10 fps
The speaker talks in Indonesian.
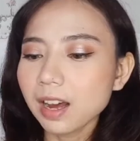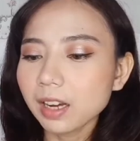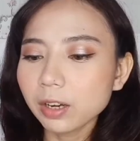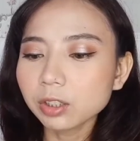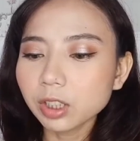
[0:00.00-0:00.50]

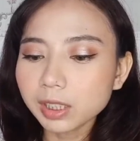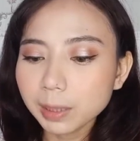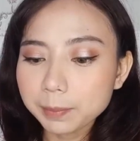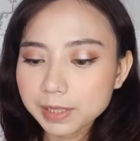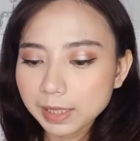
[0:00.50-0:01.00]
oke untuk
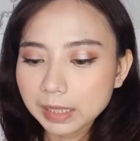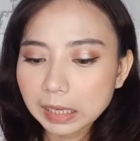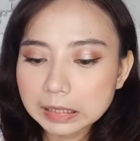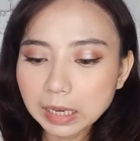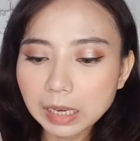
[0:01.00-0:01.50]

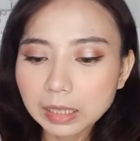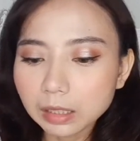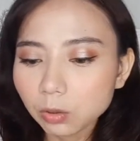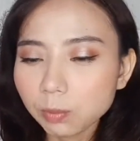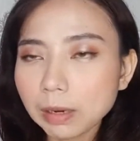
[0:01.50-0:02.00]
lipsticknya
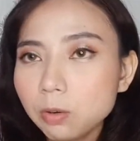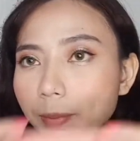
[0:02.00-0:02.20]
sekalian aku mau